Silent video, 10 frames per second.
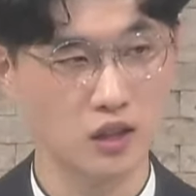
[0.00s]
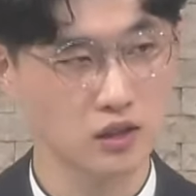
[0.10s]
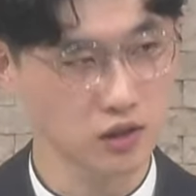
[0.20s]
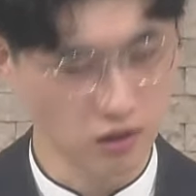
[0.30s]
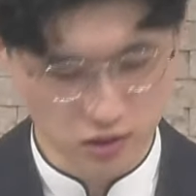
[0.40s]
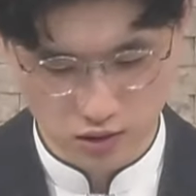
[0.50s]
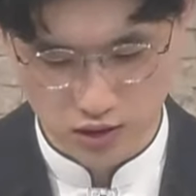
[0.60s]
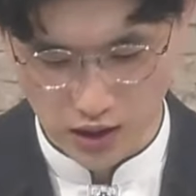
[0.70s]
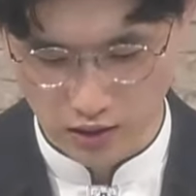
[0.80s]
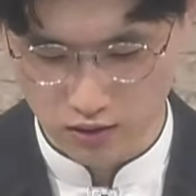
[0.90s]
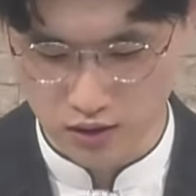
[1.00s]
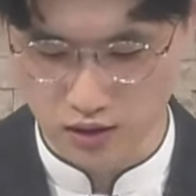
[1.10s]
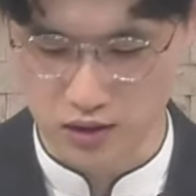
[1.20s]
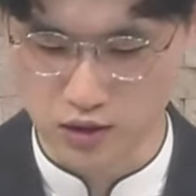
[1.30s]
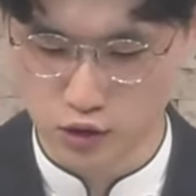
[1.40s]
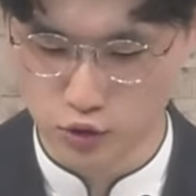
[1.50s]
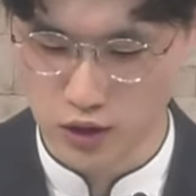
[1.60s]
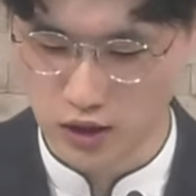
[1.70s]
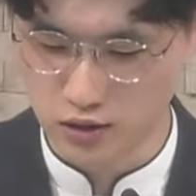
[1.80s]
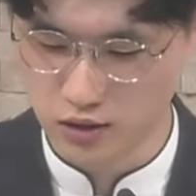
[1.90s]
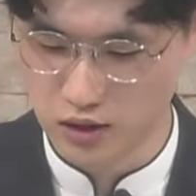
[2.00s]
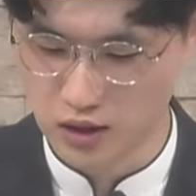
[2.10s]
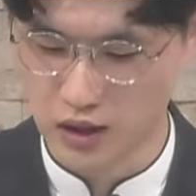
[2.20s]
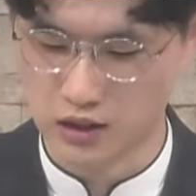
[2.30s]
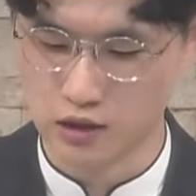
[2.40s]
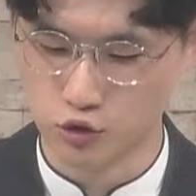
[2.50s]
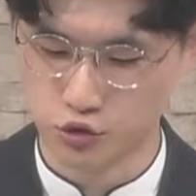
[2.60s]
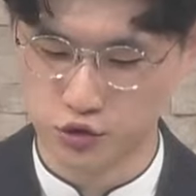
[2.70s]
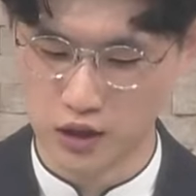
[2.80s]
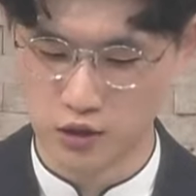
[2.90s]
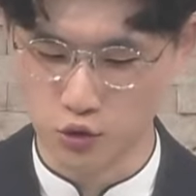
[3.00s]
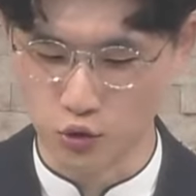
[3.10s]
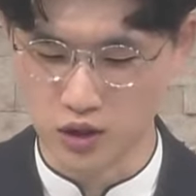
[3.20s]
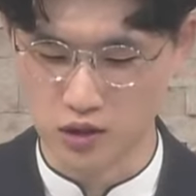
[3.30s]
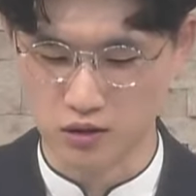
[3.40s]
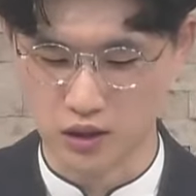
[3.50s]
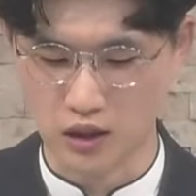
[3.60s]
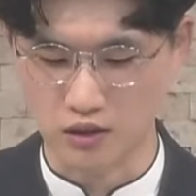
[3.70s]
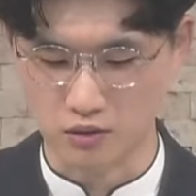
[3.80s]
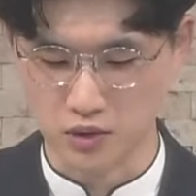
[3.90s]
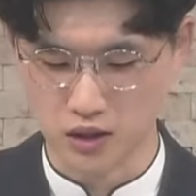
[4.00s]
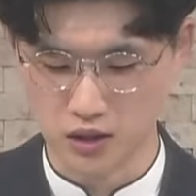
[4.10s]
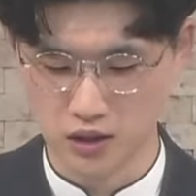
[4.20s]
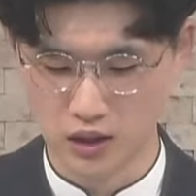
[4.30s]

성전 재건을 늦추게 하는 가장 주된 요인이었다라는 겁니다.